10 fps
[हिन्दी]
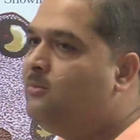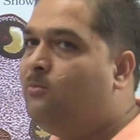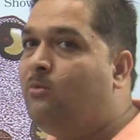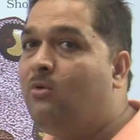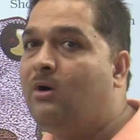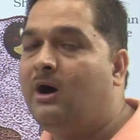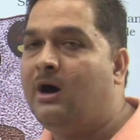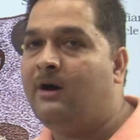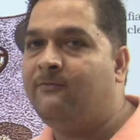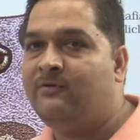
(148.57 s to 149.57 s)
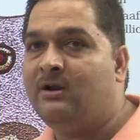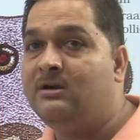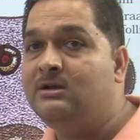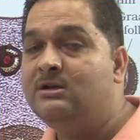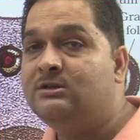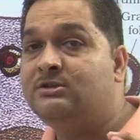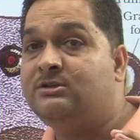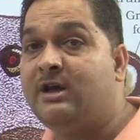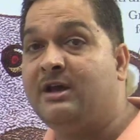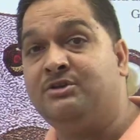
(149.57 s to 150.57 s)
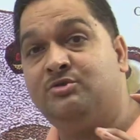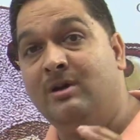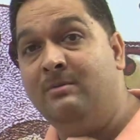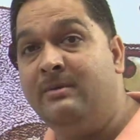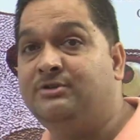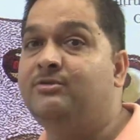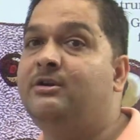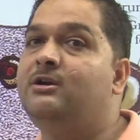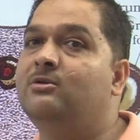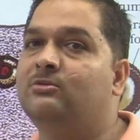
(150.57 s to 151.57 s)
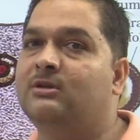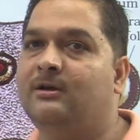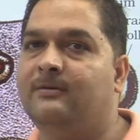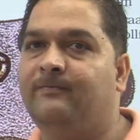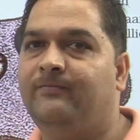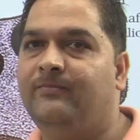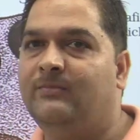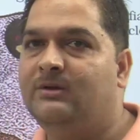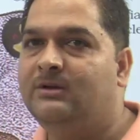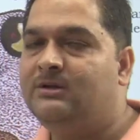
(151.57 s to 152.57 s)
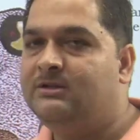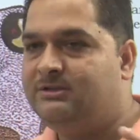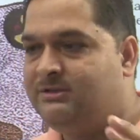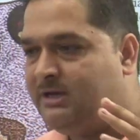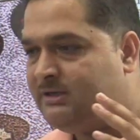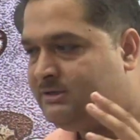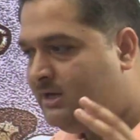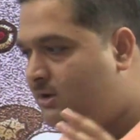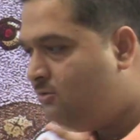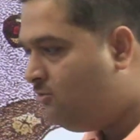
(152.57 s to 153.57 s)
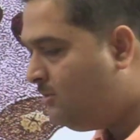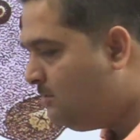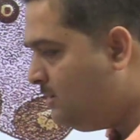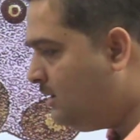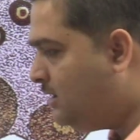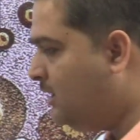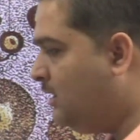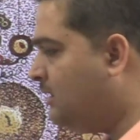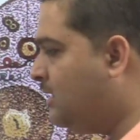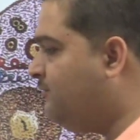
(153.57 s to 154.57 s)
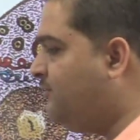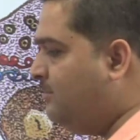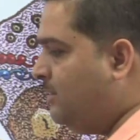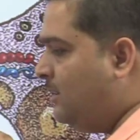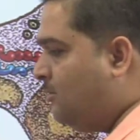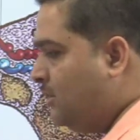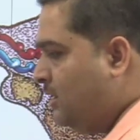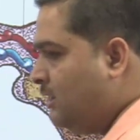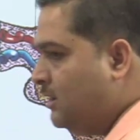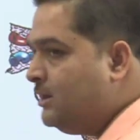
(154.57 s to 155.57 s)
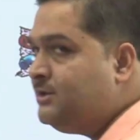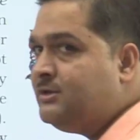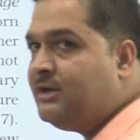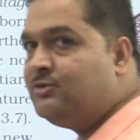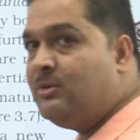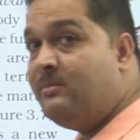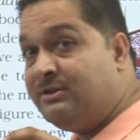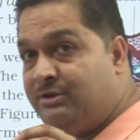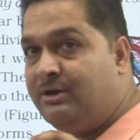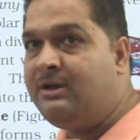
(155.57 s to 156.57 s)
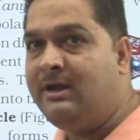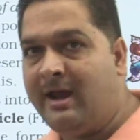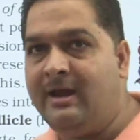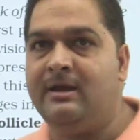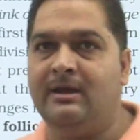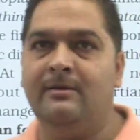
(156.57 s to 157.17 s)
वो आफ्टर सेक्सुअल मैच्योरिटी होता है जैसे ही ह्यूमन बींग के अंदर फीमेल बॉडी के अंदर सेक्सुअल मैच्योरिटी आएगी